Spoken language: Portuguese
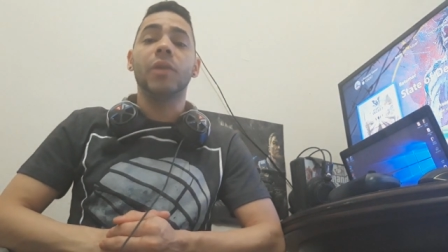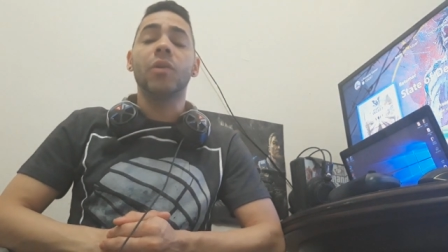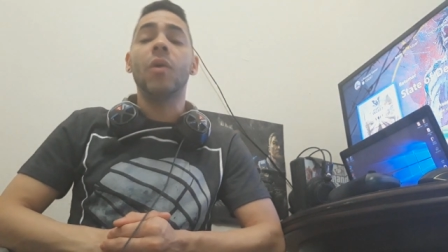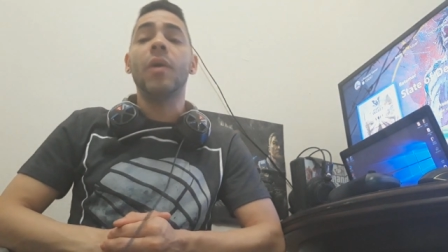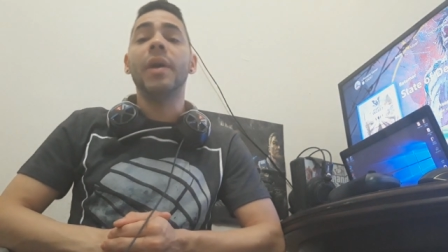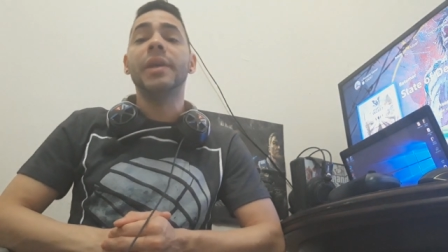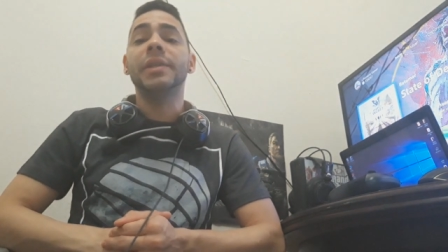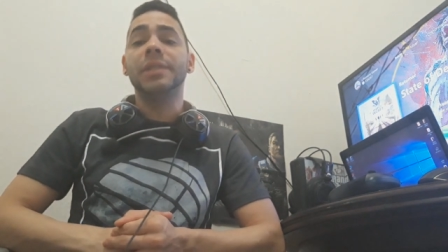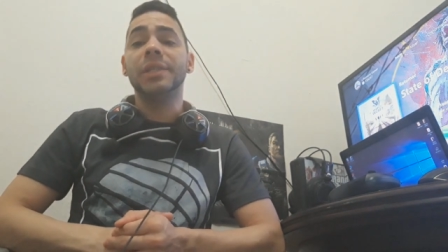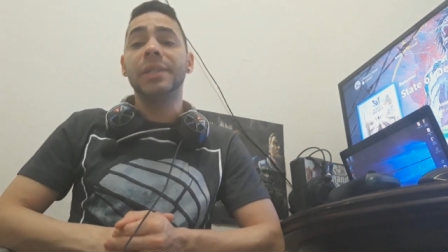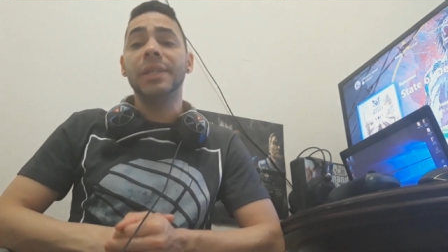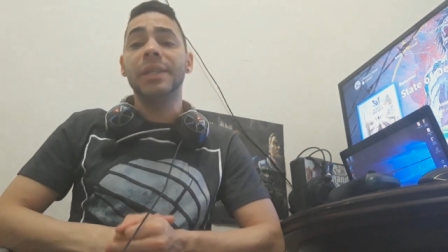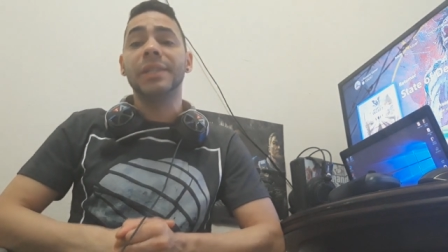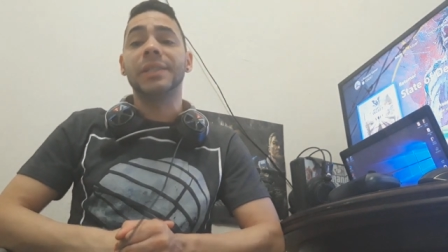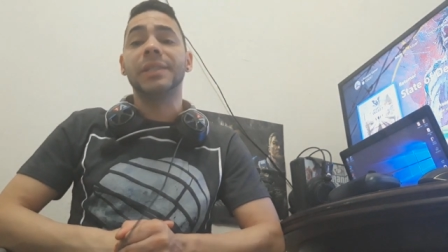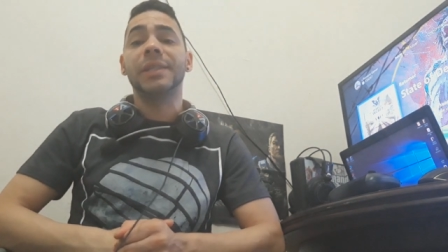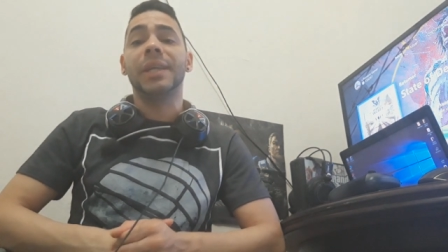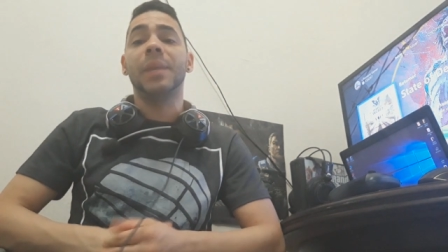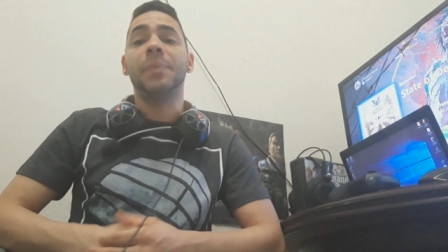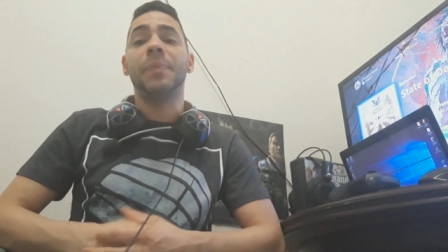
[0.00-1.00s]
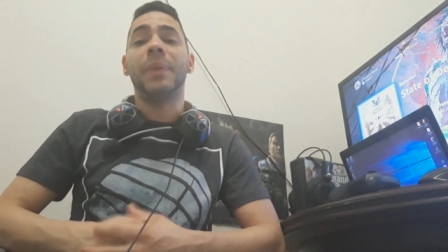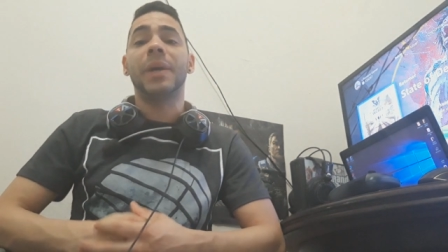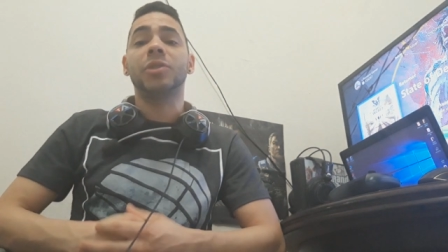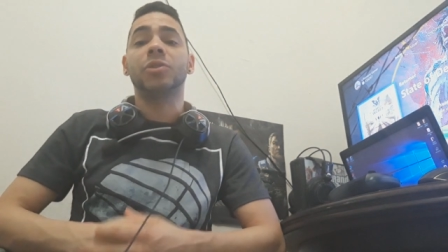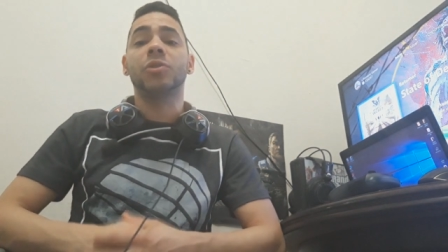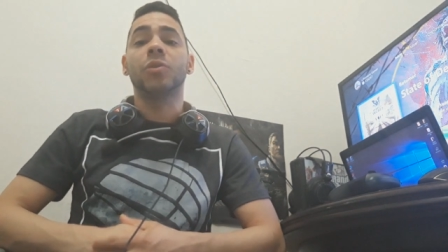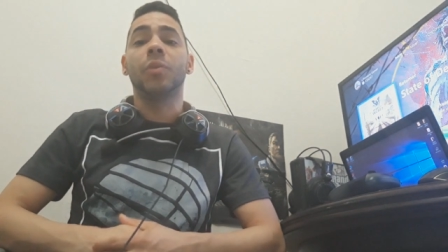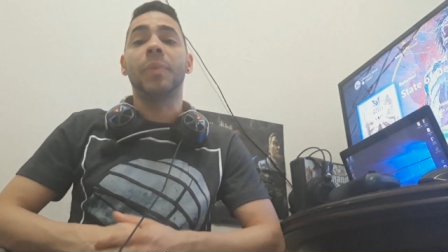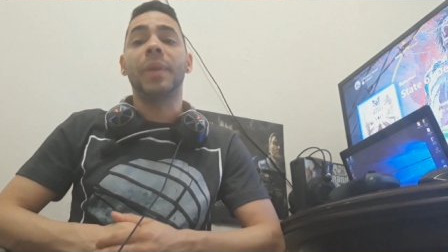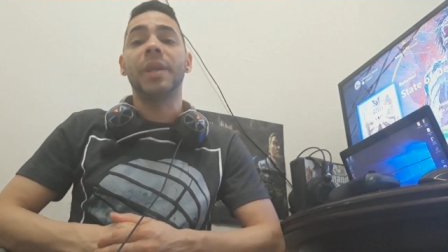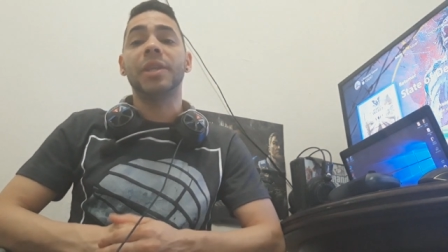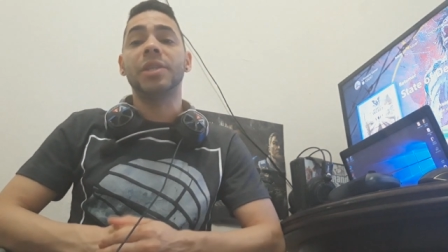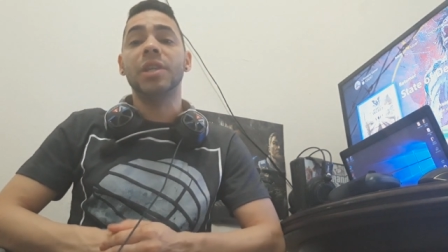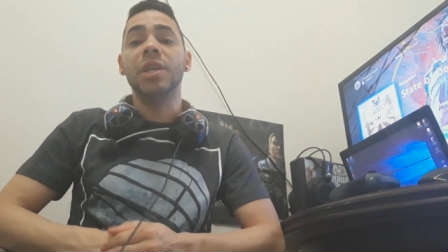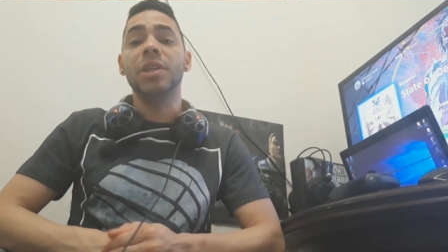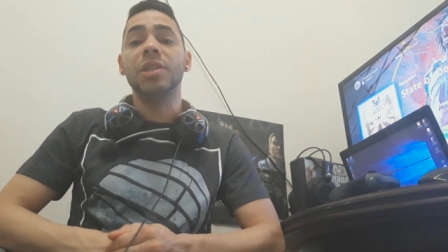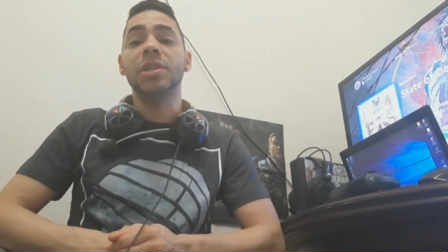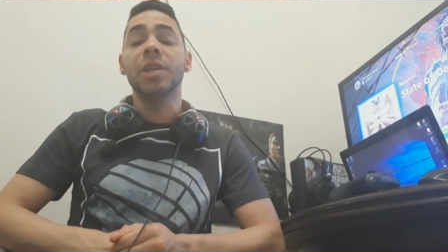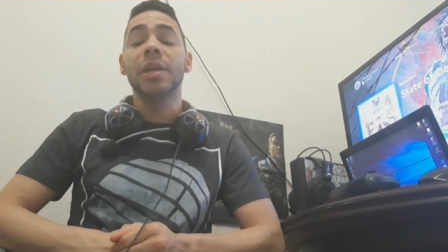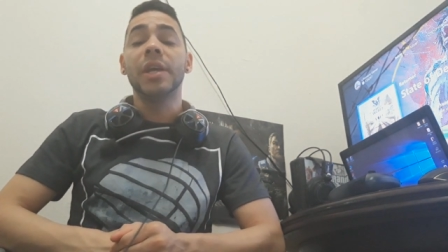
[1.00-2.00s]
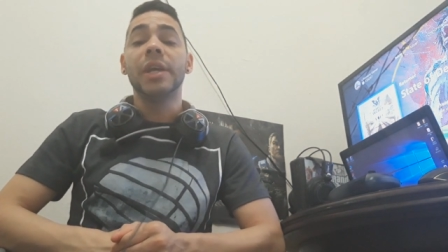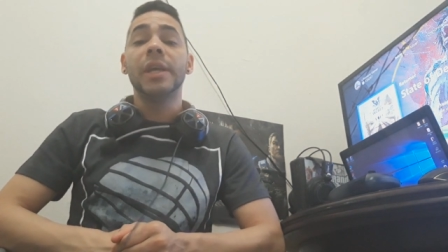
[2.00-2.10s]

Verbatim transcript: com as dicas que ele passou pra gente.